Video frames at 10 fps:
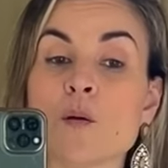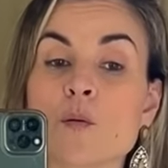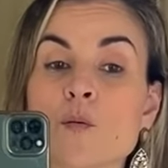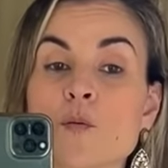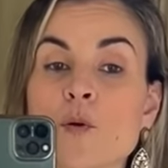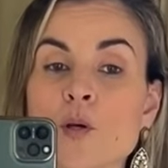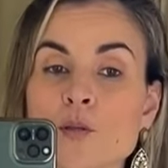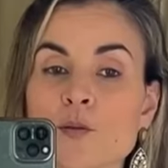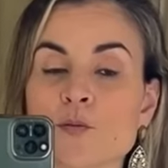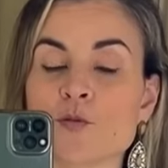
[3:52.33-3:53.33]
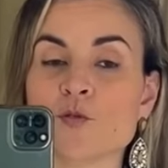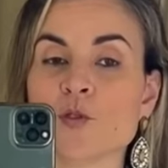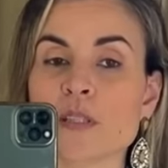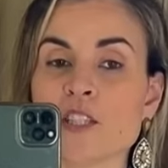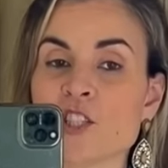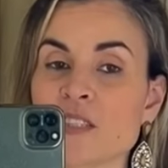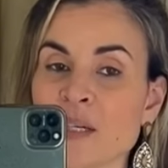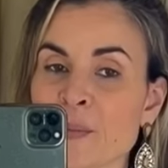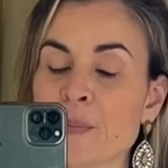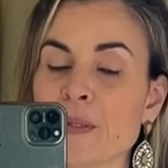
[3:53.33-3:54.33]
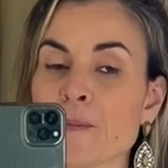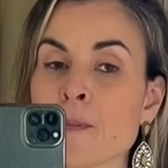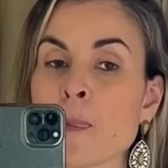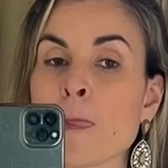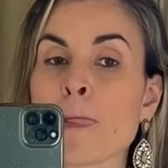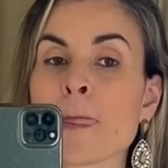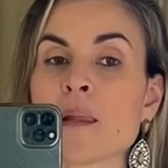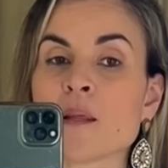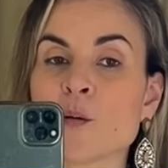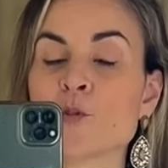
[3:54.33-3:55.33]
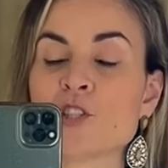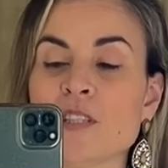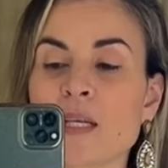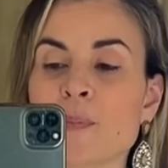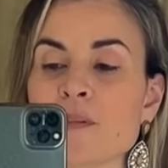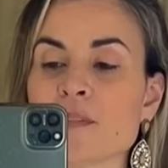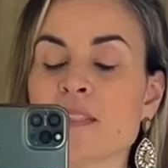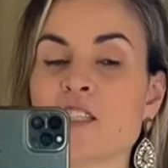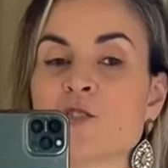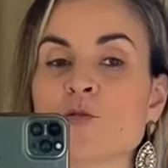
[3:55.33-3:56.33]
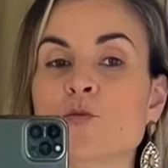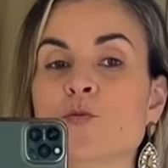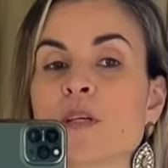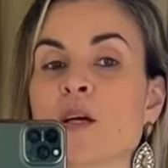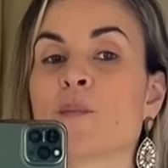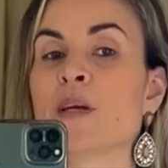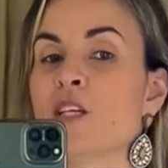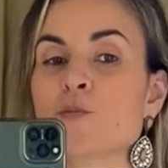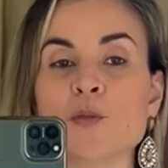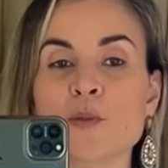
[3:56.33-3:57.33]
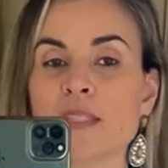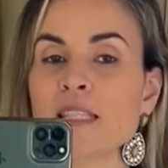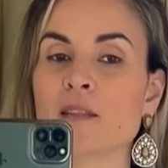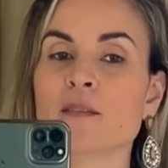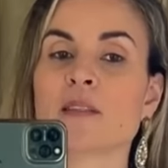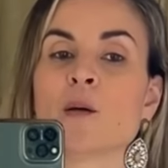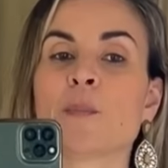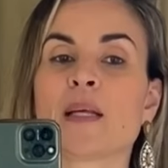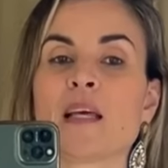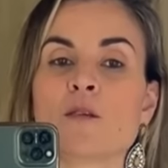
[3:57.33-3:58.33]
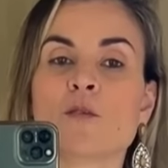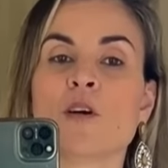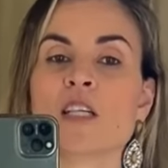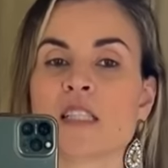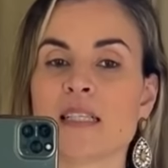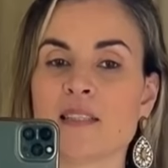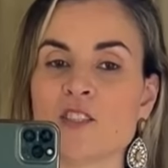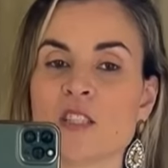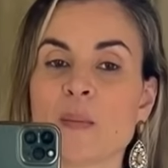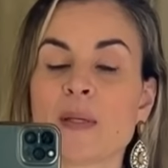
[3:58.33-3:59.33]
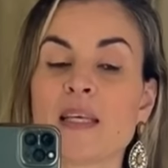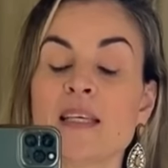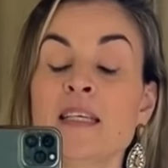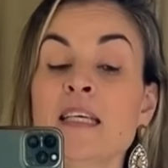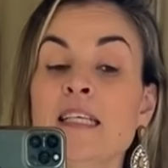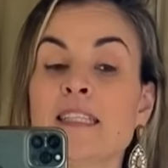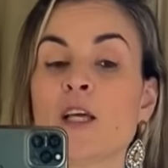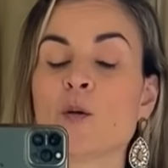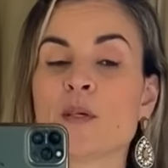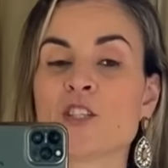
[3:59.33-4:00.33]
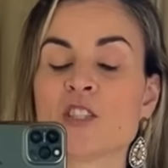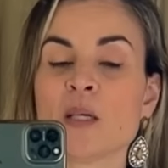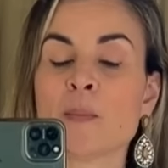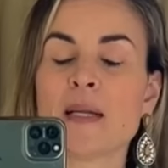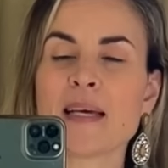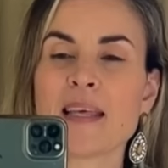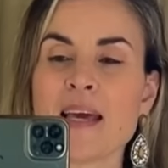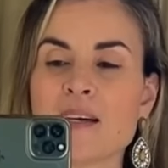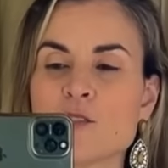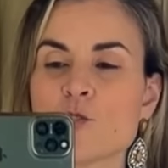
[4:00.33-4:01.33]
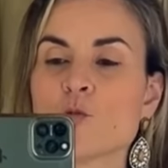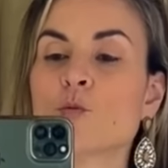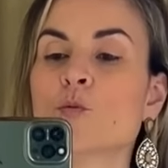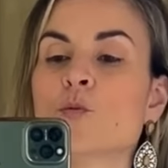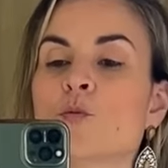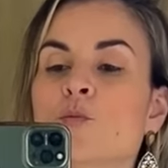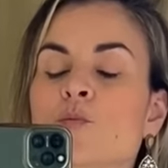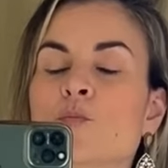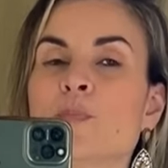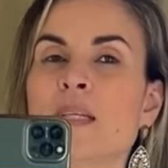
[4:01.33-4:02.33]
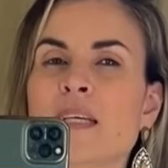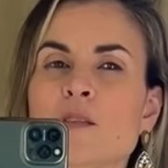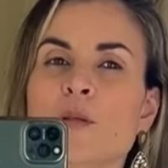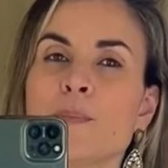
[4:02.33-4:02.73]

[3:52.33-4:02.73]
um outro, de outra estampa, que eu mostrei para vocês no tour, que é o mesmo modelo. Então, para quem não gosta dessa estampa aqui, tem uma estampa lá que é azul com preto e